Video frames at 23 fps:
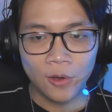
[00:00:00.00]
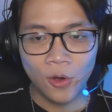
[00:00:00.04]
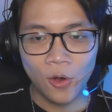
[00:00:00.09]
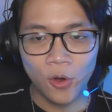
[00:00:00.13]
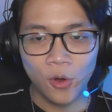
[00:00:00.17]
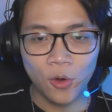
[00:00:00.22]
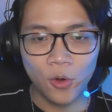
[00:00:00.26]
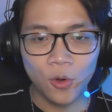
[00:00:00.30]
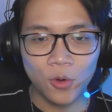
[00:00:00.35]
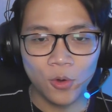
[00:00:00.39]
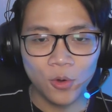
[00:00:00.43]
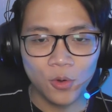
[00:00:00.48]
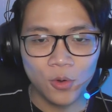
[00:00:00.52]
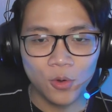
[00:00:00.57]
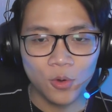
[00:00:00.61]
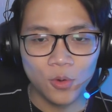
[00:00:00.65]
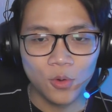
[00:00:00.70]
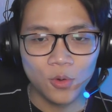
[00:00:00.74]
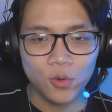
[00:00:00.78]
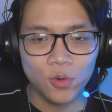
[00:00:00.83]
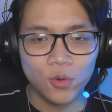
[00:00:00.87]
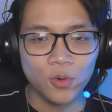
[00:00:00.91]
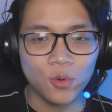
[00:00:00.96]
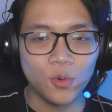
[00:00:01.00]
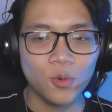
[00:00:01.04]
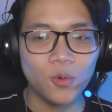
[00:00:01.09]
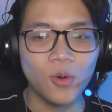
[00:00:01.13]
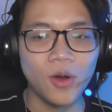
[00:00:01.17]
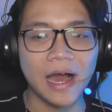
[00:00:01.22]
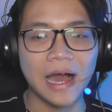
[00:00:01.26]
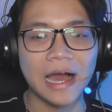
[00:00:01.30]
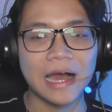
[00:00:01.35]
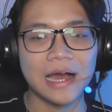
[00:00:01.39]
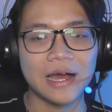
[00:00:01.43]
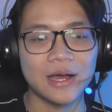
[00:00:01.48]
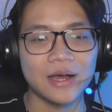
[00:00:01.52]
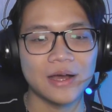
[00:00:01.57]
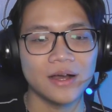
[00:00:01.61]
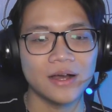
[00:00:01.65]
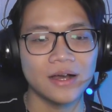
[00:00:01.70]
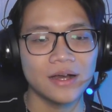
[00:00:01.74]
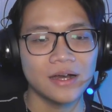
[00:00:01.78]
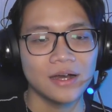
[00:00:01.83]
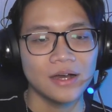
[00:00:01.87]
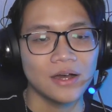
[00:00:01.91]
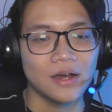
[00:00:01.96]
Oh, wow.
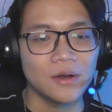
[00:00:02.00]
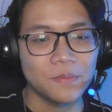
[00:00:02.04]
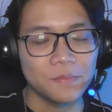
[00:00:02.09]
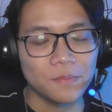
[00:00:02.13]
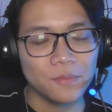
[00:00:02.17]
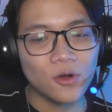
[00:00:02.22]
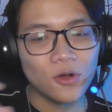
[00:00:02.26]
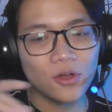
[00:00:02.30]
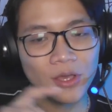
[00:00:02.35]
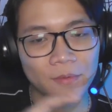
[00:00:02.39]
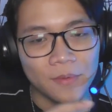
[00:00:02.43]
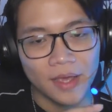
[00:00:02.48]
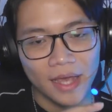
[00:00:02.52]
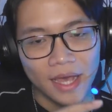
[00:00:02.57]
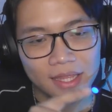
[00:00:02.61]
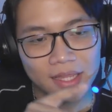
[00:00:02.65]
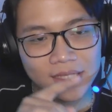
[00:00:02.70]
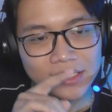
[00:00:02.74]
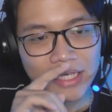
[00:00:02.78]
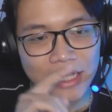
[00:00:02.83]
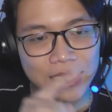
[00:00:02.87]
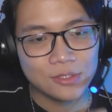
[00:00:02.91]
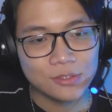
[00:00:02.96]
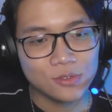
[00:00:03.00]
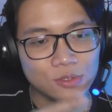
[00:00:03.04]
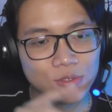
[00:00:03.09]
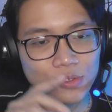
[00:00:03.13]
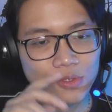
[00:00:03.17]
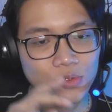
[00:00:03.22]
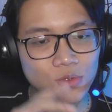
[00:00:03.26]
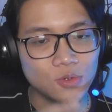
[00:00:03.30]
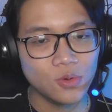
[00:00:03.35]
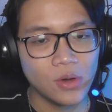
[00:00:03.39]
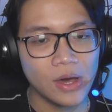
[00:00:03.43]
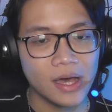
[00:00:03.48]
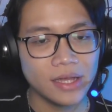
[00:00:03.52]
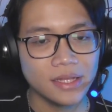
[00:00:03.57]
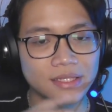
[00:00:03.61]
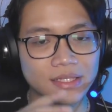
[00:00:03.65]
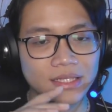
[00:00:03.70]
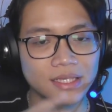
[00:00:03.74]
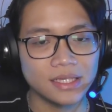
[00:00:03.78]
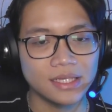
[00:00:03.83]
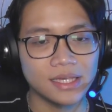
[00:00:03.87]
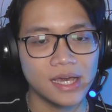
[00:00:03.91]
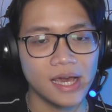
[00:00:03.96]
Oh ya, mereka ada satu, dua,
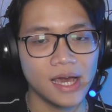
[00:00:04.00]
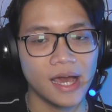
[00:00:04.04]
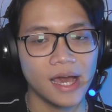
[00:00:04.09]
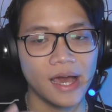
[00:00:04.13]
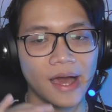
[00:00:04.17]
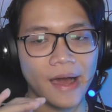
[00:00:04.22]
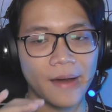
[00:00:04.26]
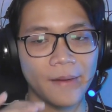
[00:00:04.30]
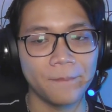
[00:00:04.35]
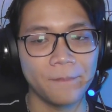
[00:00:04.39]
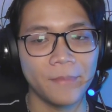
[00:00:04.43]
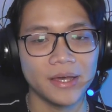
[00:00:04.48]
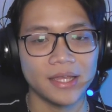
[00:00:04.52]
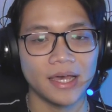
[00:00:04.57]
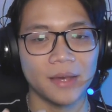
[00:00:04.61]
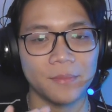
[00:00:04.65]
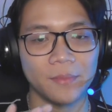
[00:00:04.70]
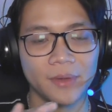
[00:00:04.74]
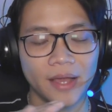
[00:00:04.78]
tiga, empat.